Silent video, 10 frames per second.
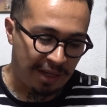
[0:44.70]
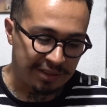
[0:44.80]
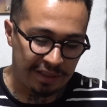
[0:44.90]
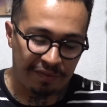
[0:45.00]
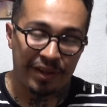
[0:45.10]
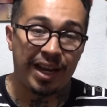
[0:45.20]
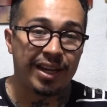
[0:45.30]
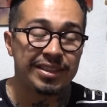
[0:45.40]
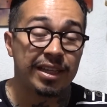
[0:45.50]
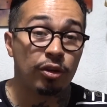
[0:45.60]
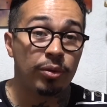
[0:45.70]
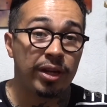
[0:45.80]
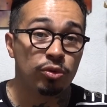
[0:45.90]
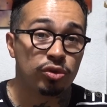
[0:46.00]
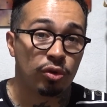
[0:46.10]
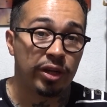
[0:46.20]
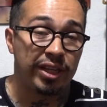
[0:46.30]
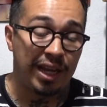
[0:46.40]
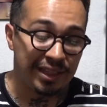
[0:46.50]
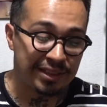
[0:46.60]
significa que es de doble uso, que
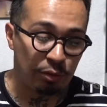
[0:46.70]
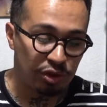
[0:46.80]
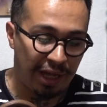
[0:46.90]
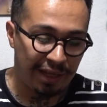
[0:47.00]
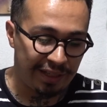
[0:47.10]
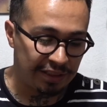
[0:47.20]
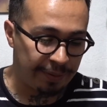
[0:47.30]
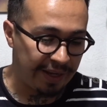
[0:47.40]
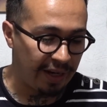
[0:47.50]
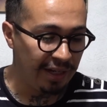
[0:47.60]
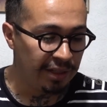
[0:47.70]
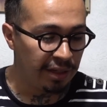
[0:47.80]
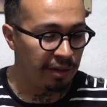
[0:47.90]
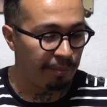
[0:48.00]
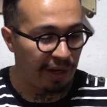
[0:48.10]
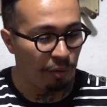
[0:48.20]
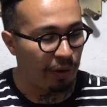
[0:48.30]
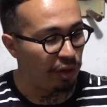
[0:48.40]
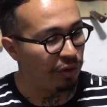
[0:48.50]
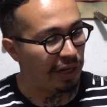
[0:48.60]
ya está usada, ya es vieja pero
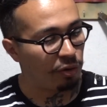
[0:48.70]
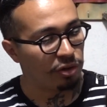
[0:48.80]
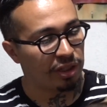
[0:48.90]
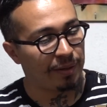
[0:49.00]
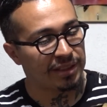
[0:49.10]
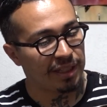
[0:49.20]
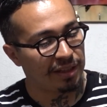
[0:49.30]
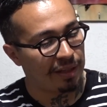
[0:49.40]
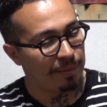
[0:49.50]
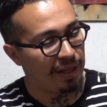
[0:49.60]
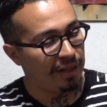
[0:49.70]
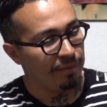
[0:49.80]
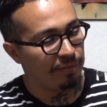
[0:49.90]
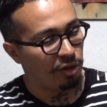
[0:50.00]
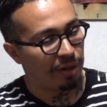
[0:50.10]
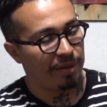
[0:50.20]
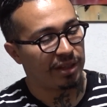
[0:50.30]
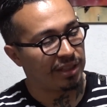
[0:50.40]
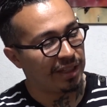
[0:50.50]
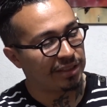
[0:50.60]
bueno, la encontré bastante bien. Lo que me
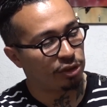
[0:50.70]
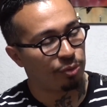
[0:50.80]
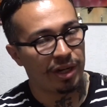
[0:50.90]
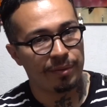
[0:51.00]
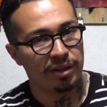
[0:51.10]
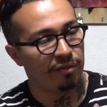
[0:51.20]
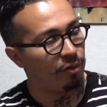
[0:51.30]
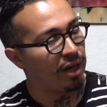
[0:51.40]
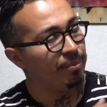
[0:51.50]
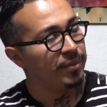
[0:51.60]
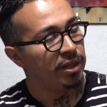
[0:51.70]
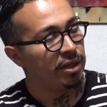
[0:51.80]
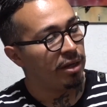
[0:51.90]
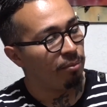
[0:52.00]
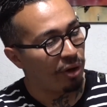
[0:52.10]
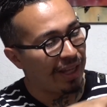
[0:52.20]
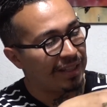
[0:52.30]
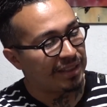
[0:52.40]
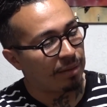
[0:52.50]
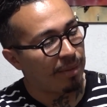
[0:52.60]
interesaba es que estuviera bien de fuera. Voy a
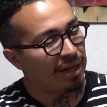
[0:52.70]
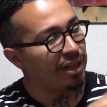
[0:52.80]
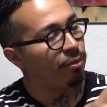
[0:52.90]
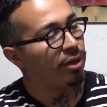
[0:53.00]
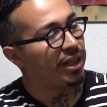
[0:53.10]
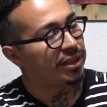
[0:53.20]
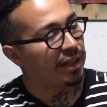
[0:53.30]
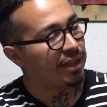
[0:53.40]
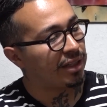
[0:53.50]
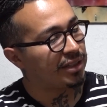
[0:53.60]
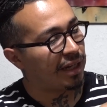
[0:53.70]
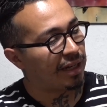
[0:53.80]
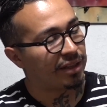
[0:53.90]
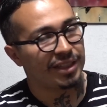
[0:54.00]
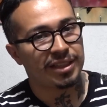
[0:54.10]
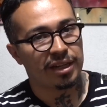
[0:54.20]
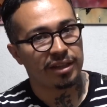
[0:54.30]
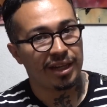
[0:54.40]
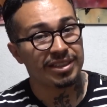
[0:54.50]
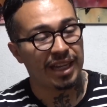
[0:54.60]
desarmarla y voy a tratar de sacar tres
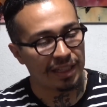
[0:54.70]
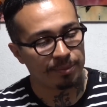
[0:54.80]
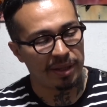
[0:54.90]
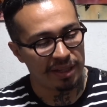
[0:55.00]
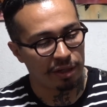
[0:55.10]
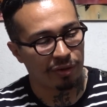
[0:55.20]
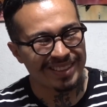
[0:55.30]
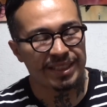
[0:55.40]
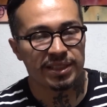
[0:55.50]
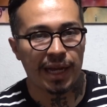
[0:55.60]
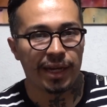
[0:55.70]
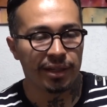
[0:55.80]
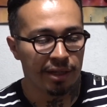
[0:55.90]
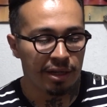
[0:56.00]
carteras. Ya las medí, creo que sí salen.